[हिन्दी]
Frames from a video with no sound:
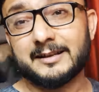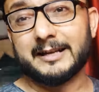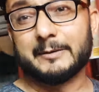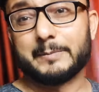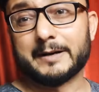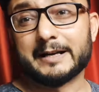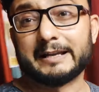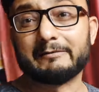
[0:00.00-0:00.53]

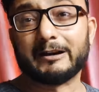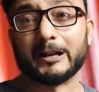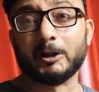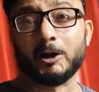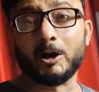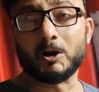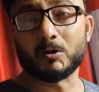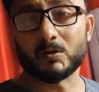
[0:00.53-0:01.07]
अरे पढ़ने
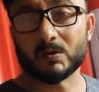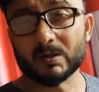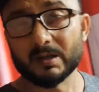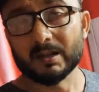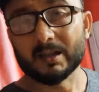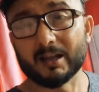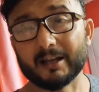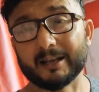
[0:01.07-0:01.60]
वालों
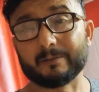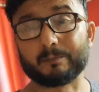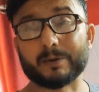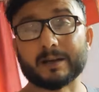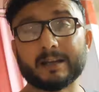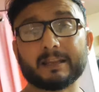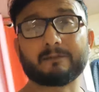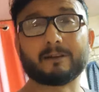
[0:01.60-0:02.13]
अरे
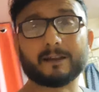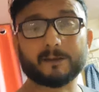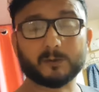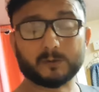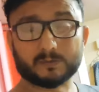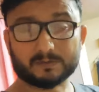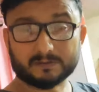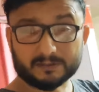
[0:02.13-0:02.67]
पढ़ने
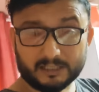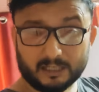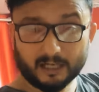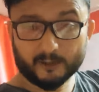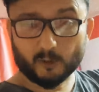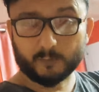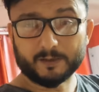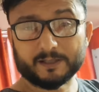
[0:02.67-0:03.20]
वालों
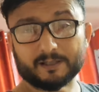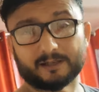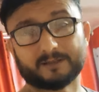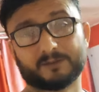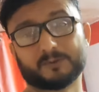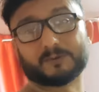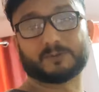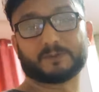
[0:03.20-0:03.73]
दिखा दो अपनी ताकत
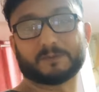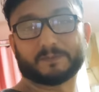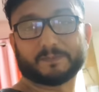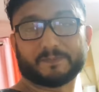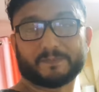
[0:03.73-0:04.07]
दोस्त